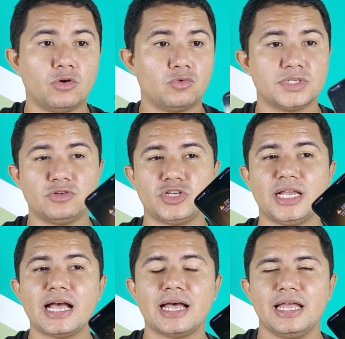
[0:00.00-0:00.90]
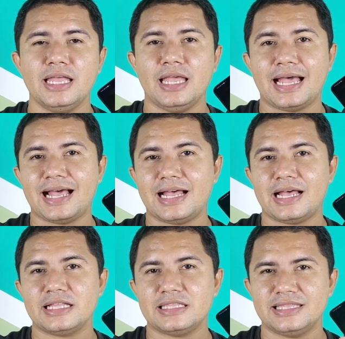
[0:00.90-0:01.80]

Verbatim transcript: Eu consigo chegar a